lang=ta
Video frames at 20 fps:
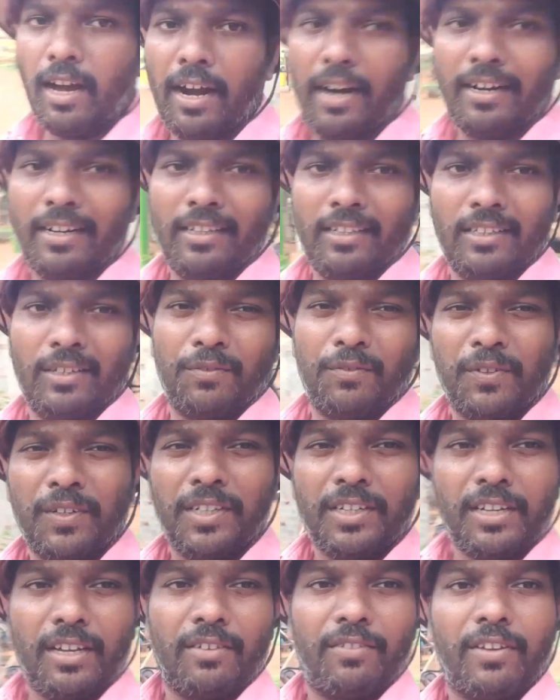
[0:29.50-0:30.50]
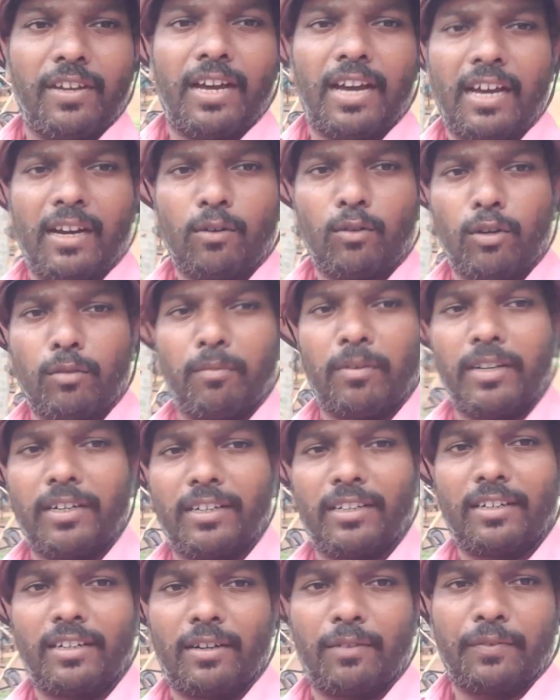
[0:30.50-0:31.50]
ஆனால் இந்த வீடியோவே ஆக விட
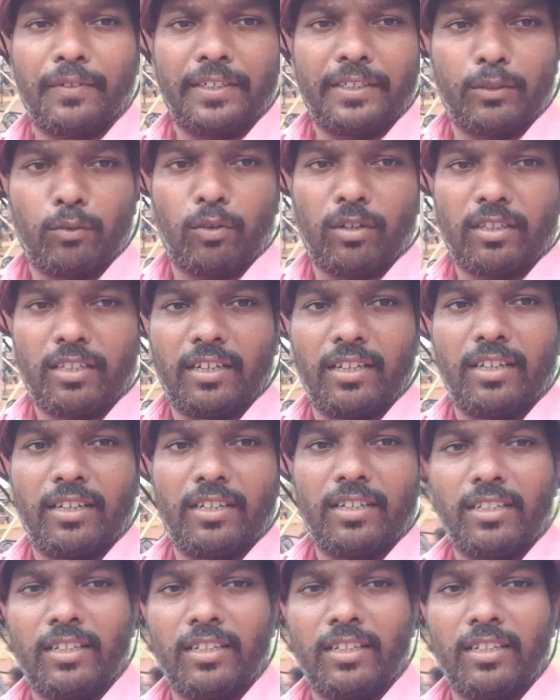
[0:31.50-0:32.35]
மாட்டேன்றான் ஃப்ரெண்ட்ஸ் ஒருத்தன்